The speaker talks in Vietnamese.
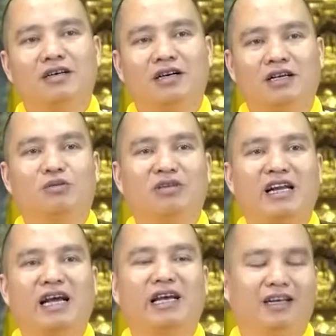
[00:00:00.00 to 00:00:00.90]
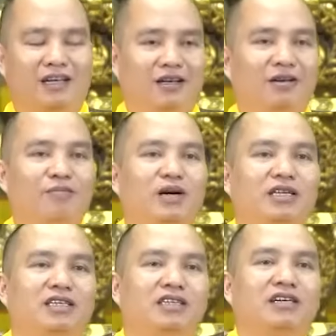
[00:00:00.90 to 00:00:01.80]
Ở chúng ta này mới
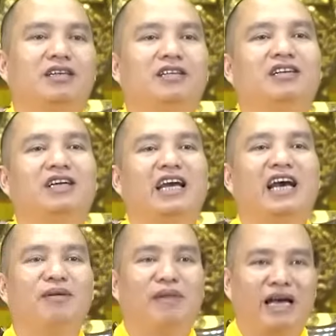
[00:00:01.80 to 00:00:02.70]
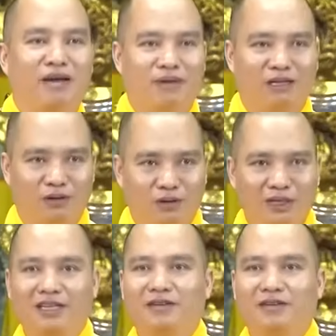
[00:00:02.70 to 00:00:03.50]
chỉ gì như kẻ ăn mày mà thôi.